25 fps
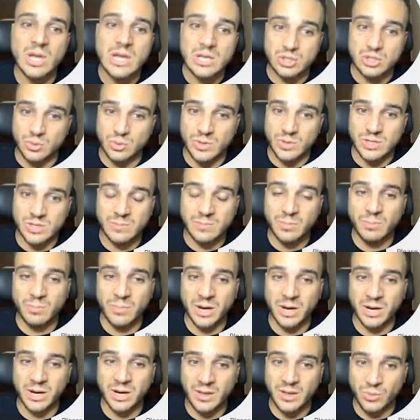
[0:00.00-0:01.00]
Si hubiésemos
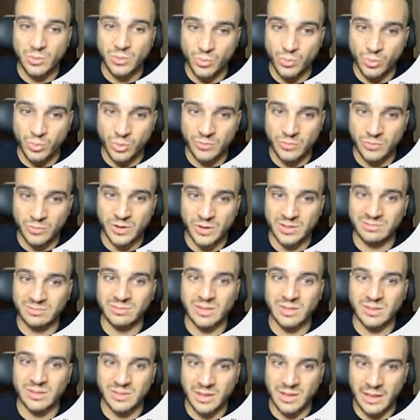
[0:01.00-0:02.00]
marcado uno
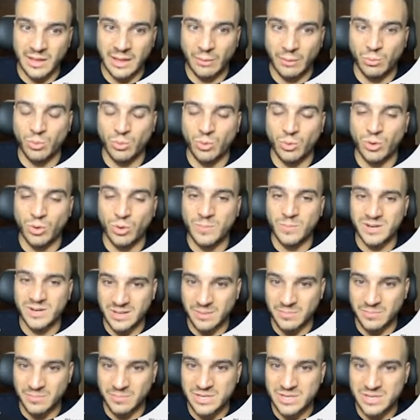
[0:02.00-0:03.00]
diferente de WooCommerce,
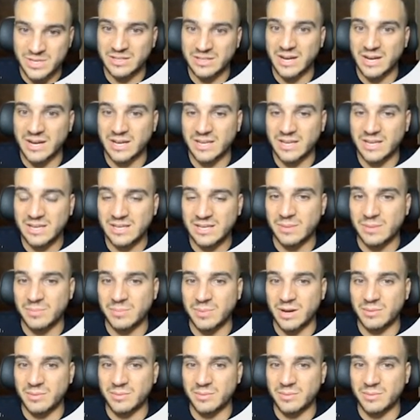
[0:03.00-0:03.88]
también saldría aquí y también